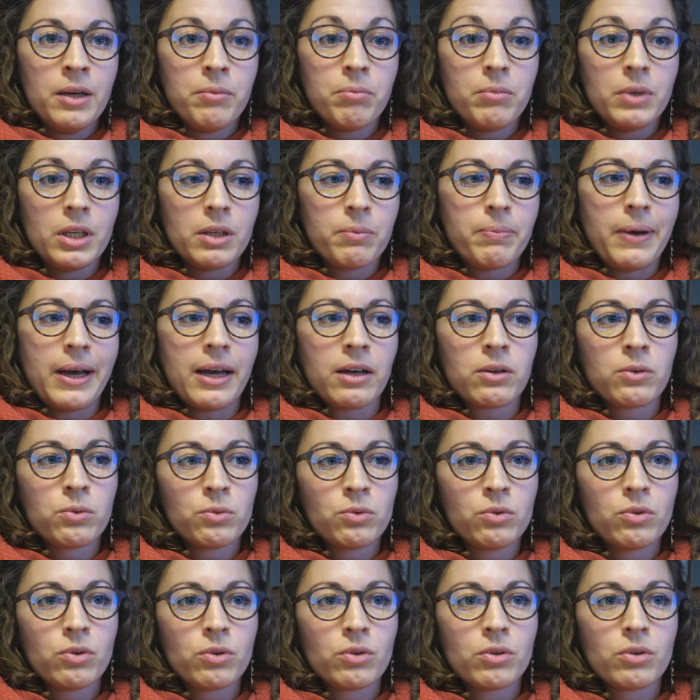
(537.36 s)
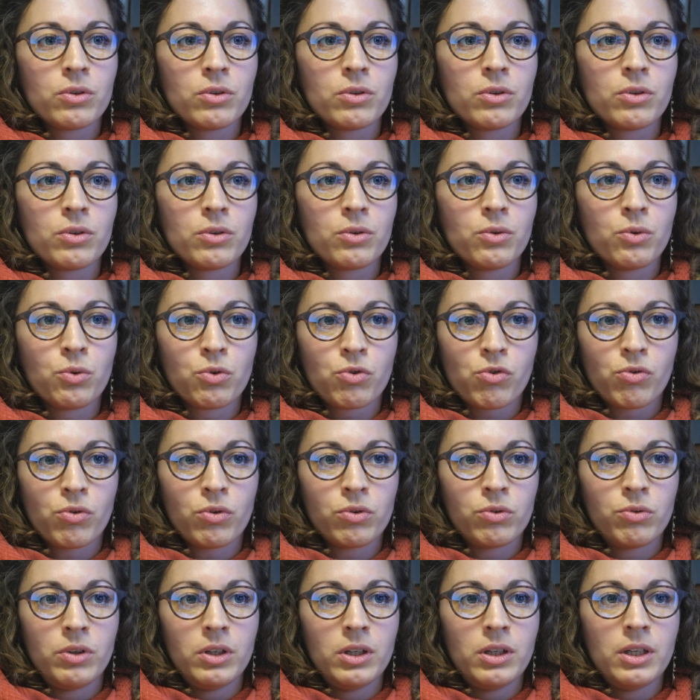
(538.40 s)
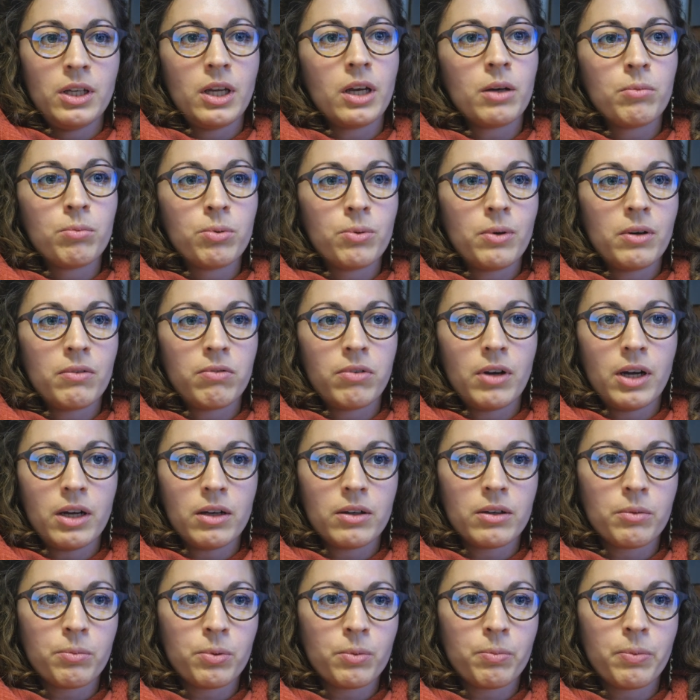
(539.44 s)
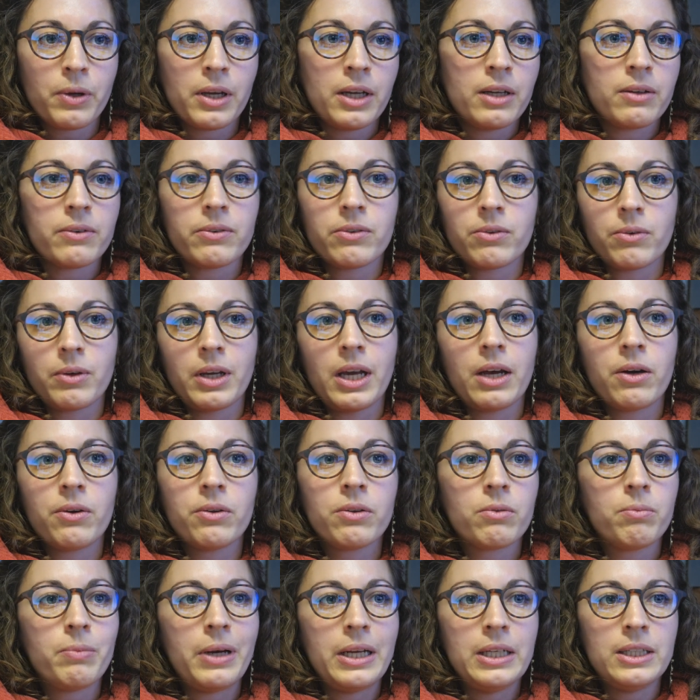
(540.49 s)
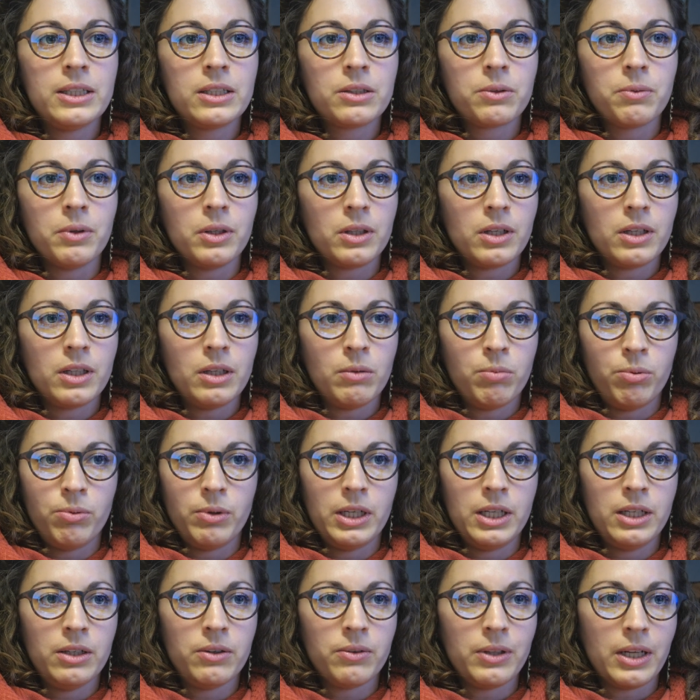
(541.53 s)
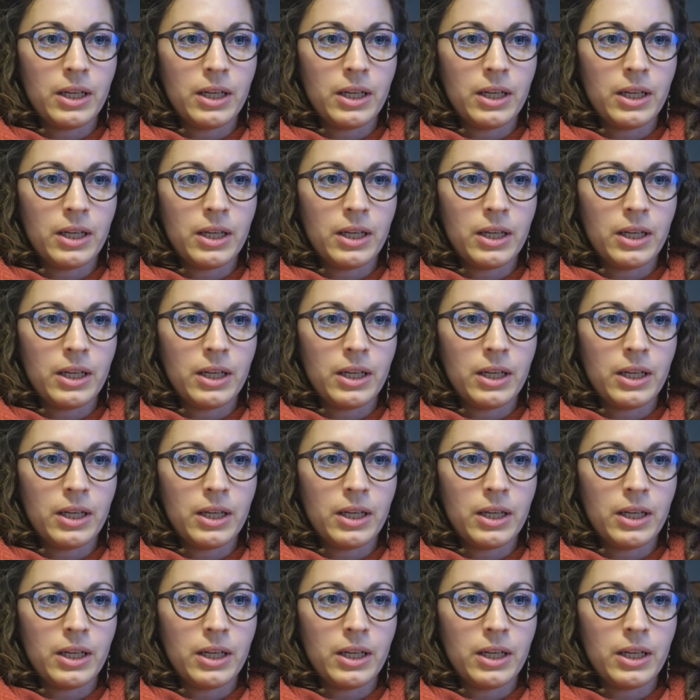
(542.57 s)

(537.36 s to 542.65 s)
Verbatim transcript: Mais par contre, aujourd'hui, il y a beau avoir à peu près 140 balises qui ont été déployées en